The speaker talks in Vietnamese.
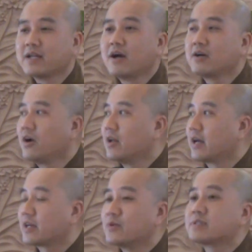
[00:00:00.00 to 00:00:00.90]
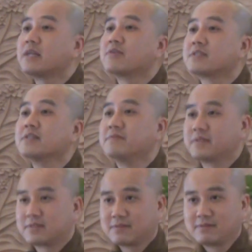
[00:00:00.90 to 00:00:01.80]
cái đó gọi là kêu self
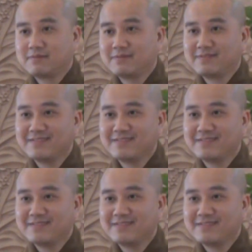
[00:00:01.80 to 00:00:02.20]
service